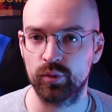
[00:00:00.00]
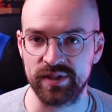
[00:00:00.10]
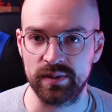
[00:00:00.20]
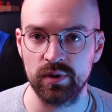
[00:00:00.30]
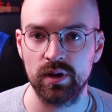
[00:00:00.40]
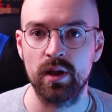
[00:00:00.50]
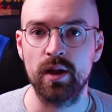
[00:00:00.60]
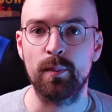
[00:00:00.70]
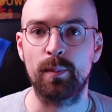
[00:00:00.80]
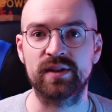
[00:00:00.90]
possible,
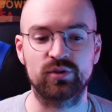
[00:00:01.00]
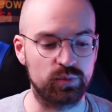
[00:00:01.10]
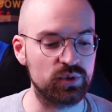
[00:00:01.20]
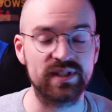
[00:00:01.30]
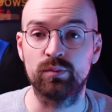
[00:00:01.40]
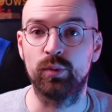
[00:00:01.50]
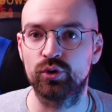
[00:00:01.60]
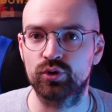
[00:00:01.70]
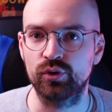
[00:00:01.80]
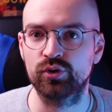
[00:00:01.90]
parce que je pense que c'est une
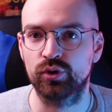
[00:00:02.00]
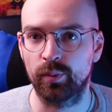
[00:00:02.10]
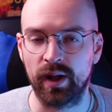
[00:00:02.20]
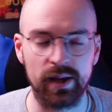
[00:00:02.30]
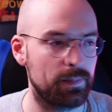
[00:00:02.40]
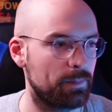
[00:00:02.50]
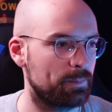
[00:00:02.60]
bonne chose d'en parler.